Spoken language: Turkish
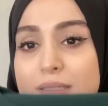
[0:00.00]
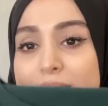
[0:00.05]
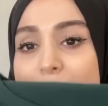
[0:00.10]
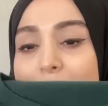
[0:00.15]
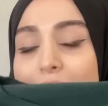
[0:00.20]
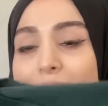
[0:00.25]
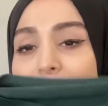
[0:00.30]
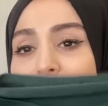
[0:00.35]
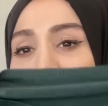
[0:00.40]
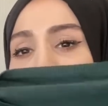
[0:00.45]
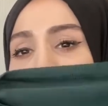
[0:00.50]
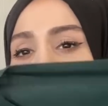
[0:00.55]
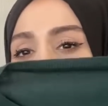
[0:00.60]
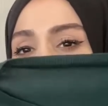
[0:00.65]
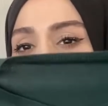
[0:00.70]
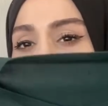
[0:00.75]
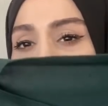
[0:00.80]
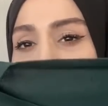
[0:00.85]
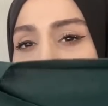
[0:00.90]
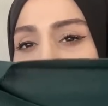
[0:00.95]
Yani
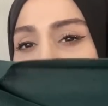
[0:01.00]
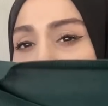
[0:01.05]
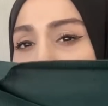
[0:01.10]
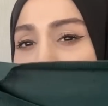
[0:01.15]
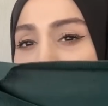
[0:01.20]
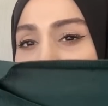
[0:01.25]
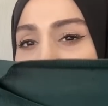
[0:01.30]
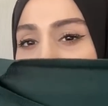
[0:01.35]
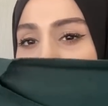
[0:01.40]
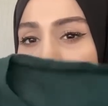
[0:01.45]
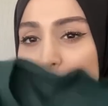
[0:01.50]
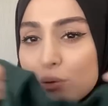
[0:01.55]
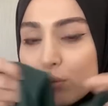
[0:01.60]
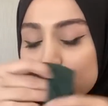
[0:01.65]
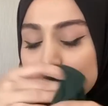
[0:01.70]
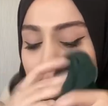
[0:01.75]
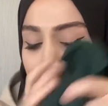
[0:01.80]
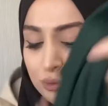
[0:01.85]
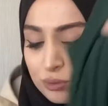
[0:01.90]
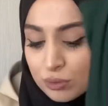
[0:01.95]
her türlü bedene
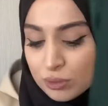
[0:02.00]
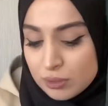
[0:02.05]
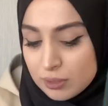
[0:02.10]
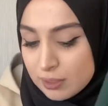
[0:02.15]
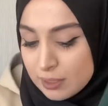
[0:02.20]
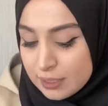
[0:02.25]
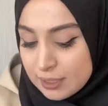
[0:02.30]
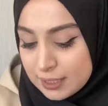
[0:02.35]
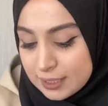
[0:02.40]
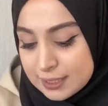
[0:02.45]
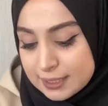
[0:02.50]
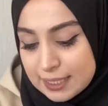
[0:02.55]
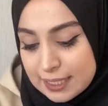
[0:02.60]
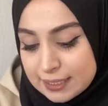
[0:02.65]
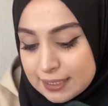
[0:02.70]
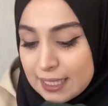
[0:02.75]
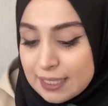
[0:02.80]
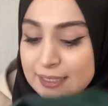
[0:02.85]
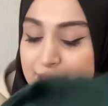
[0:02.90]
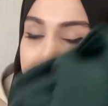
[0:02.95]
olur. E
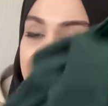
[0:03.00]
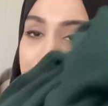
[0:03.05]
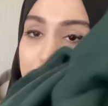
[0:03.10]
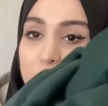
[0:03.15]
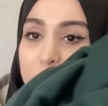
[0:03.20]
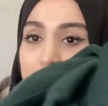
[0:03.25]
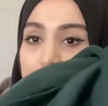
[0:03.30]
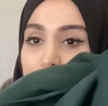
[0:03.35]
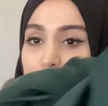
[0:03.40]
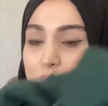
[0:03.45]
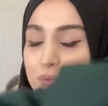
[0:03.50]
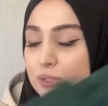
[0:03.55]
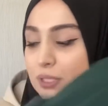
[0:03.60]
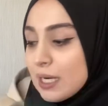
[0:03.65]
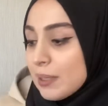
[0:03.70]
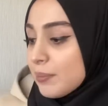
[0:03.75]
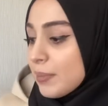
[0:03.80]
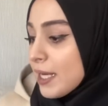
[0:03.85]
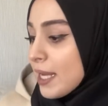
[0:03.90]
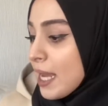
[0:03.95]
zaten dediğim gibi
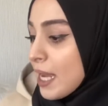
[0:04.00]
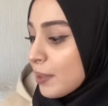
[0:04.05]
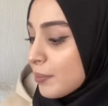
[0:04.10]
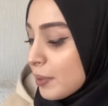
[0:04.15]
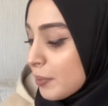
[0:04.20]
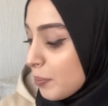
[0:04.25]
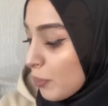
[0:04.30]
bunlar bayağı bir